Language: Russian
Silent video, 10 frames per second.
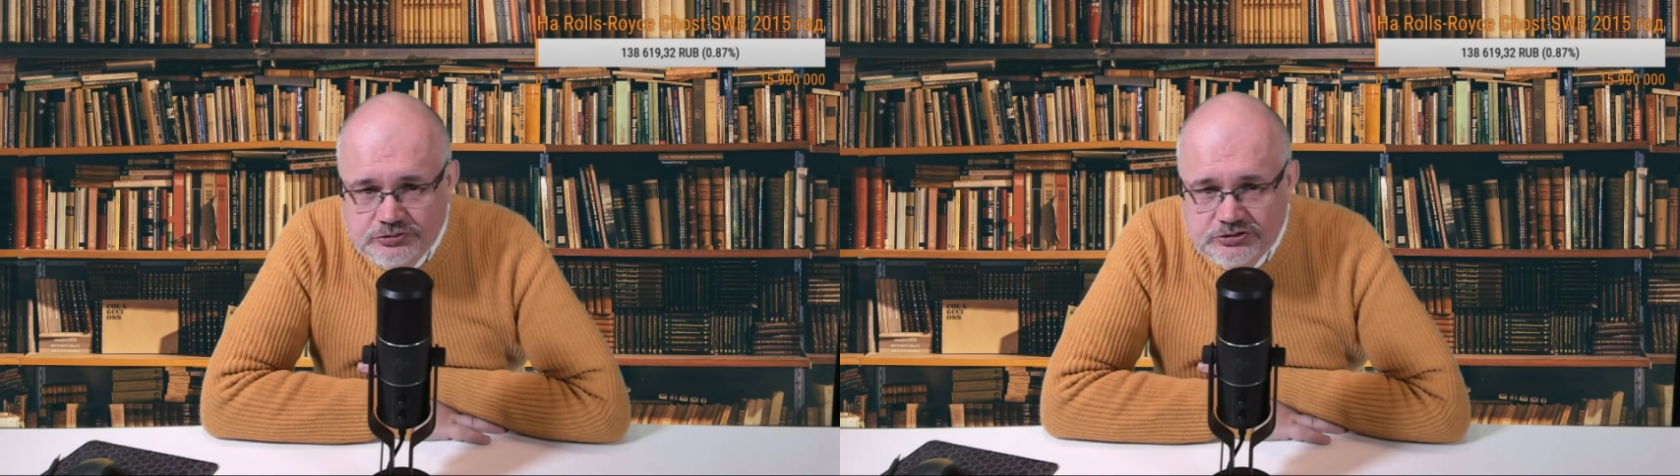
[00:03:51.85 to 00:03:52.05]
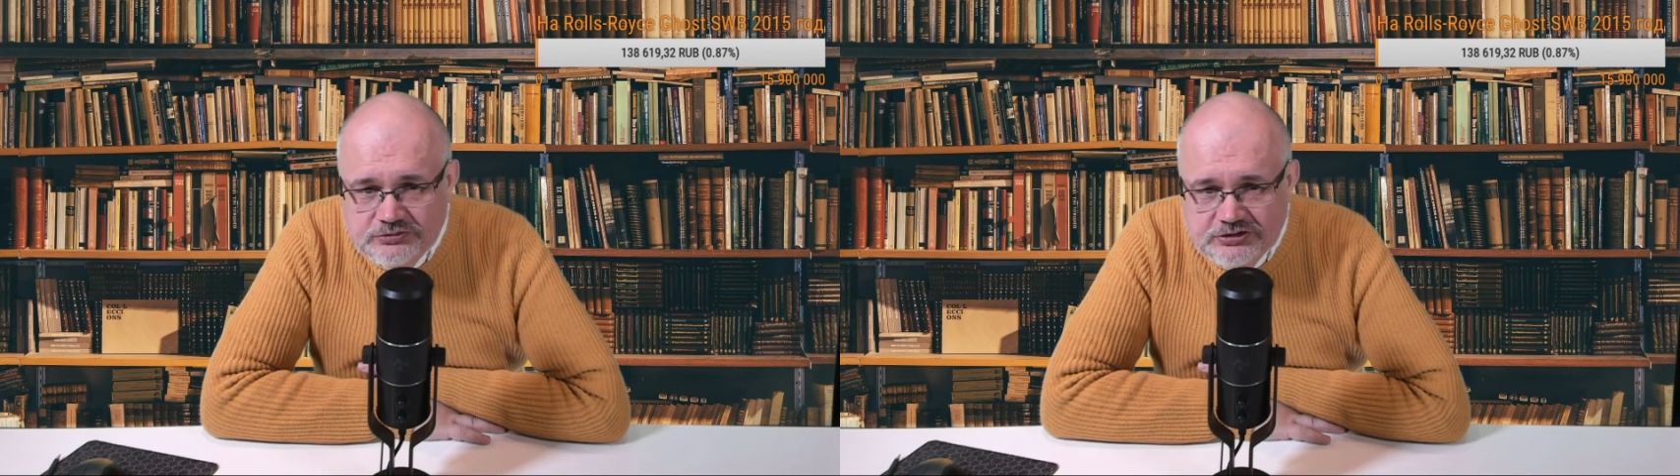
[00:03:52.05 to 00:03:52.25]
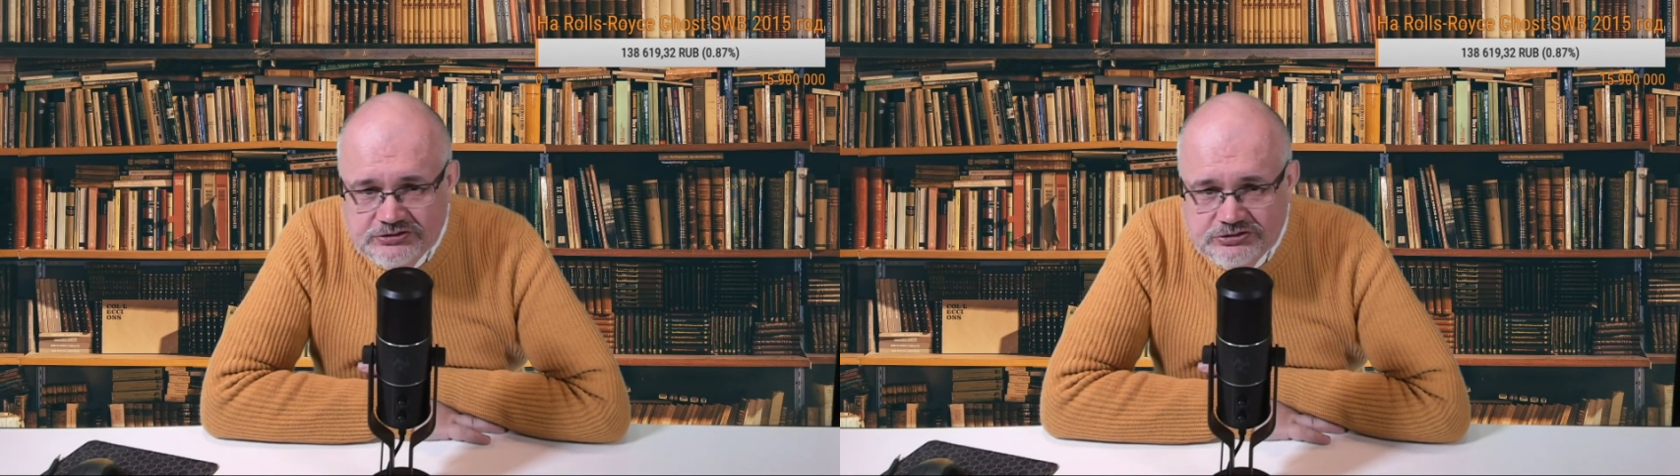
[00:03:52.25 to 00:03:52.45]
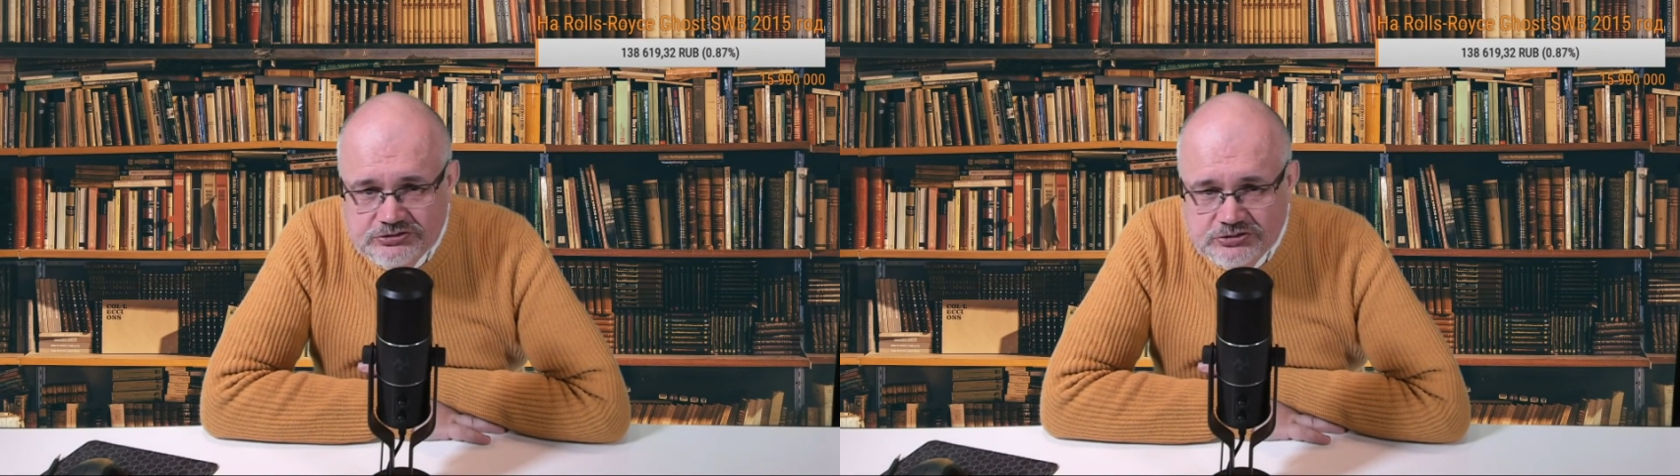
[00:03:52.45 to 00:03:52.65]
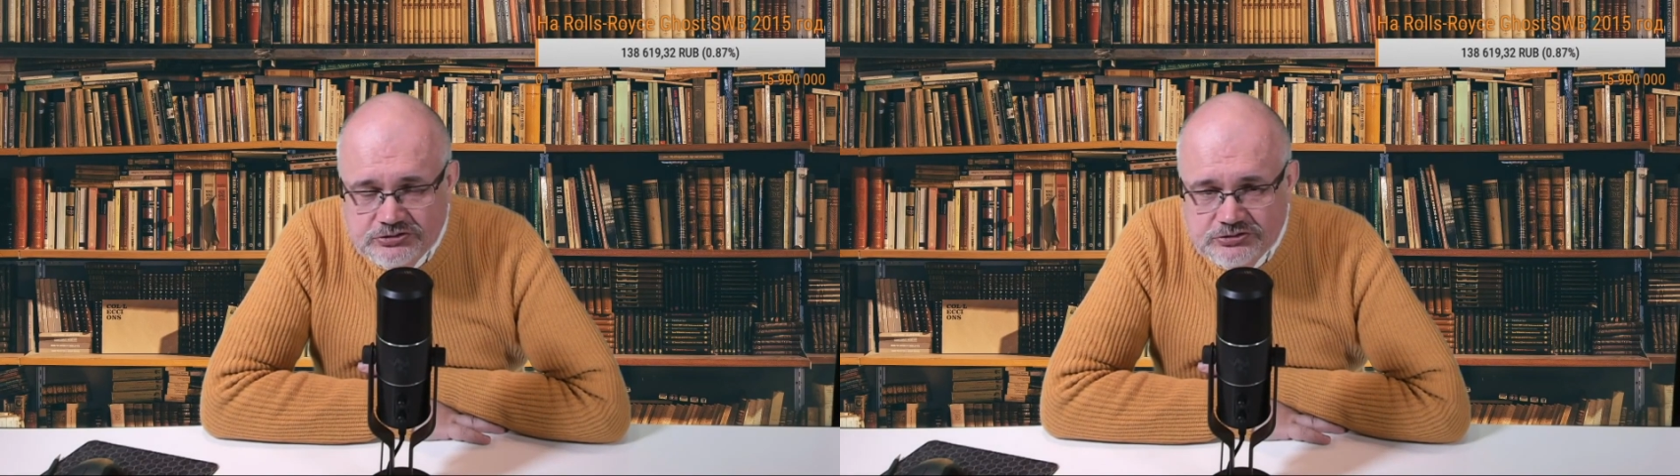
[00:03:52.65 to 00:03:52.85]

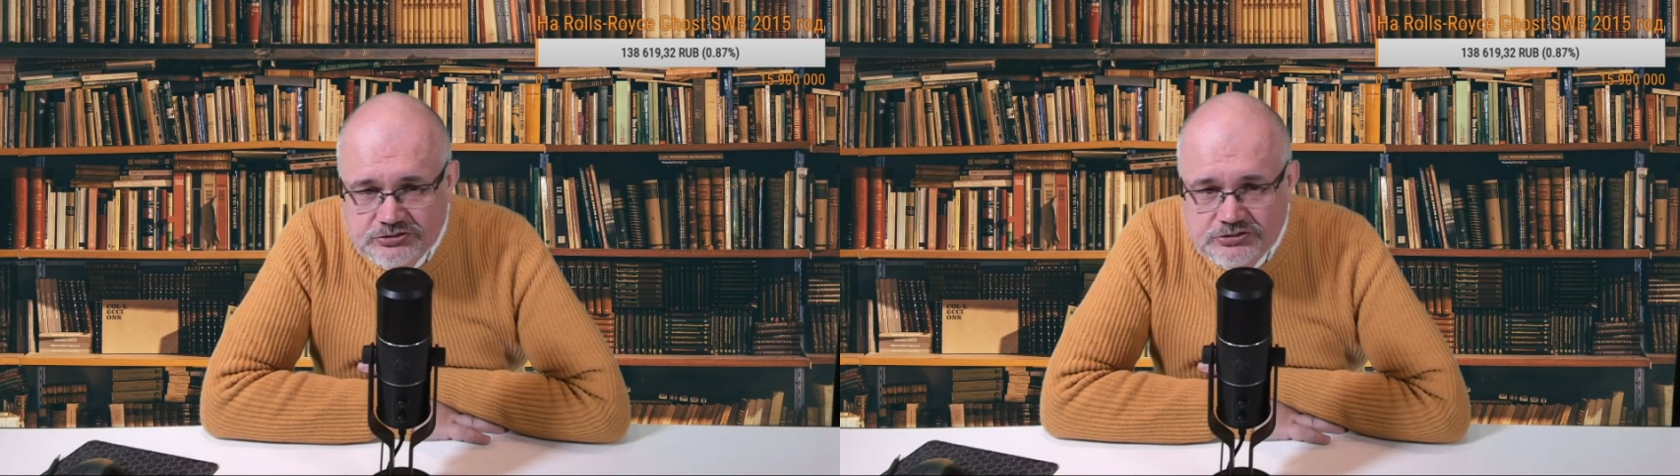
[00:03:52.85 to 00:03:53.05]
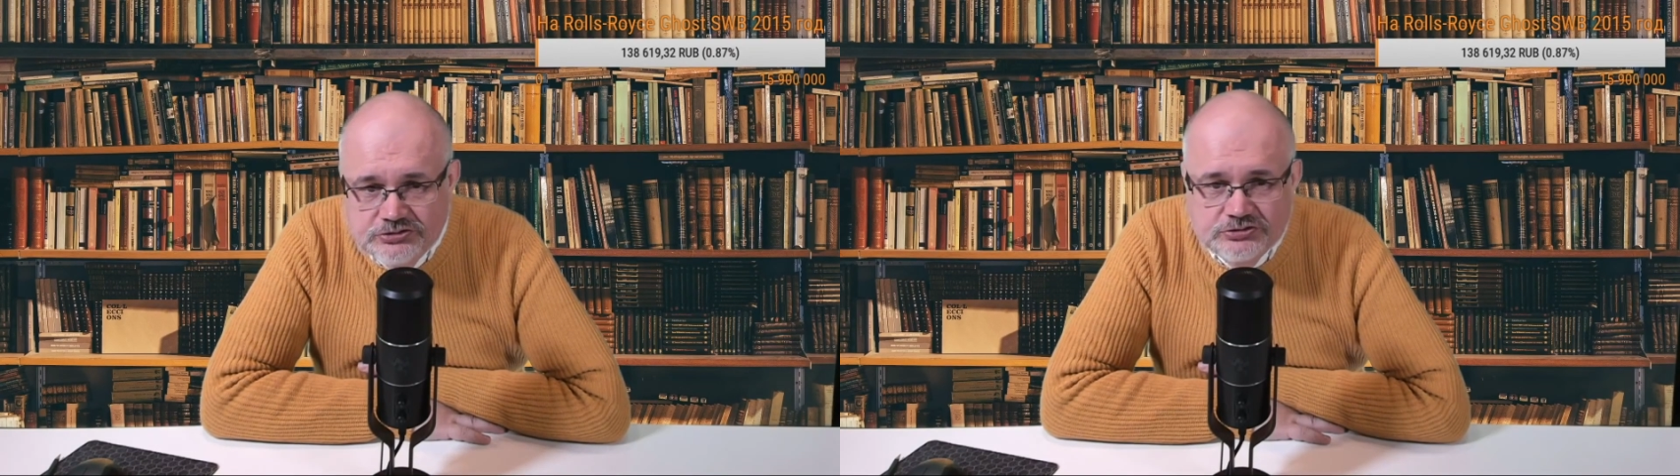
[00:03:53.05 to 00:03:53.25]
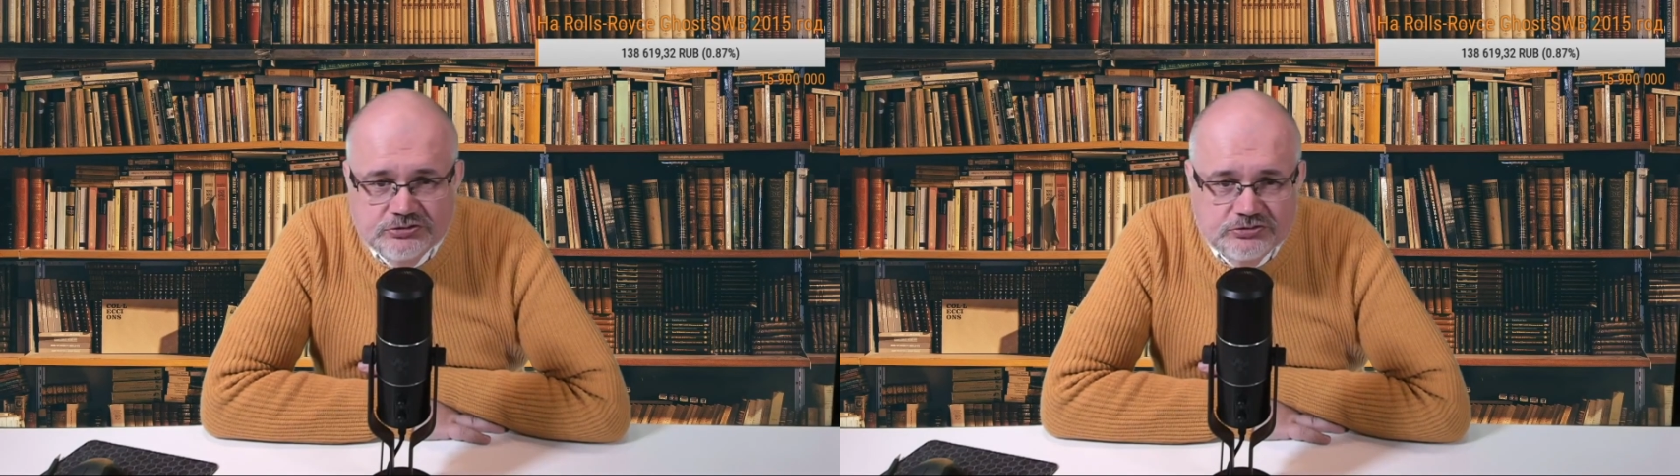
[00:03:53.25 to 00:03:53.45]
гимназисток и